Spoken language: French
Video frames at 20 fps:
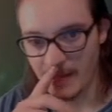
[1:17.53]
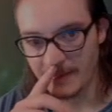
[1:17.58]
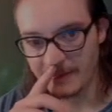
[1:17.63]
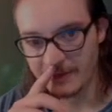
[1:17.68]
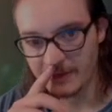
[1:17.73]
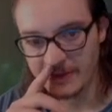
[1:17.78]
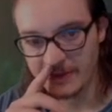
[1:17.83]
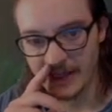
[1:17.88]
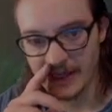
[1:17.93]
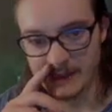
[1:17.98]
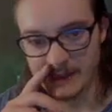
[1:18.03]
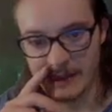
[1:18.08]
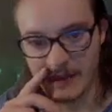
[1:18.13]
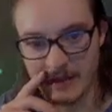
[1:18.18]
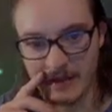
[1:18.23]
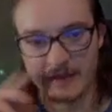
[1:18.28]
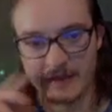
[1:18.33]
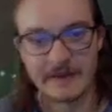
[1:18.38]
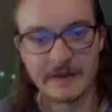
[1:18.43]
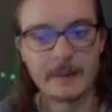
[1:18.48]
Amazon Gaming.
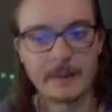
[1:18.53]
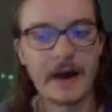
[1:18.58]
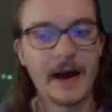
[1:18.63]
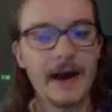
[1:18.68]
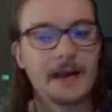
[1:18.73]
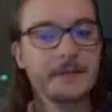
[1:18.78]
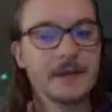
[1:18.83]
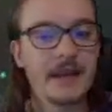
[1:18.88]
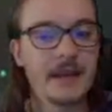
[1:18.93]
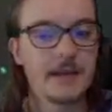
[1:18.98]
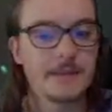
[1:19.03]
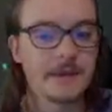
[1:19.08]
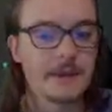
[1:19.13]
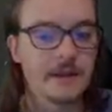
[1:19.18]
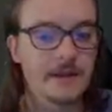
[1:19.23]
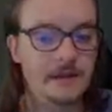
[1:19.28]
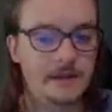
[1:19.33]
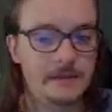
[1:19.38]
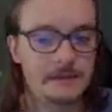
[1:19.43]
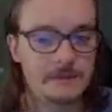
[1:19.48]
Non, c'est Prime
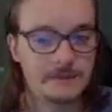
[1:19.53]
Gaming.